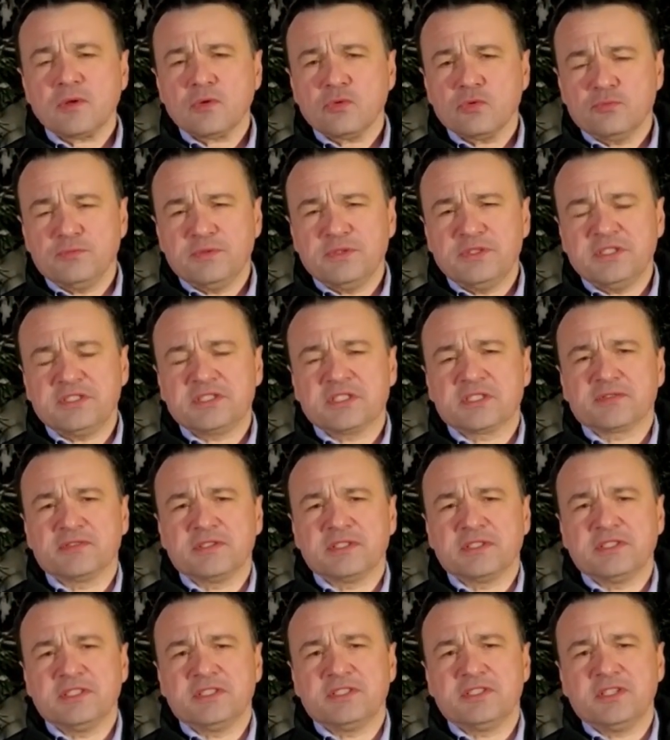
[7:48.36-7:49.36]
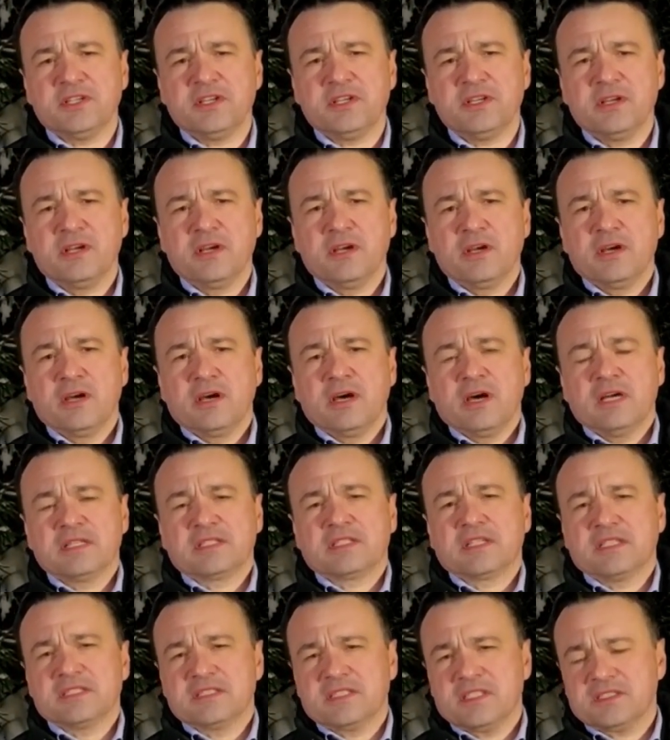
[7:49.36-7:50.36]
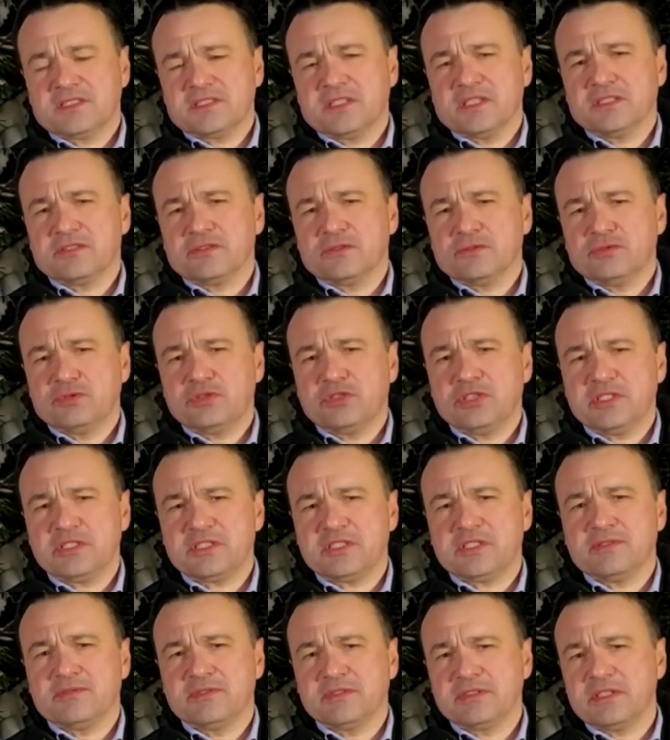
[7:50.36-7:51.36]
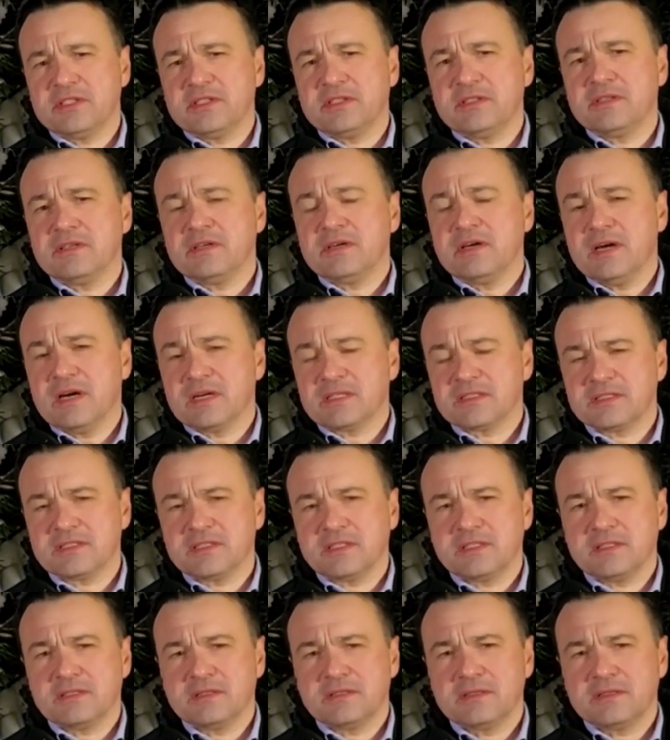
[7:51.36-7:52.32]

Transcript: убедите своих детей отказаться от участия в этой акции.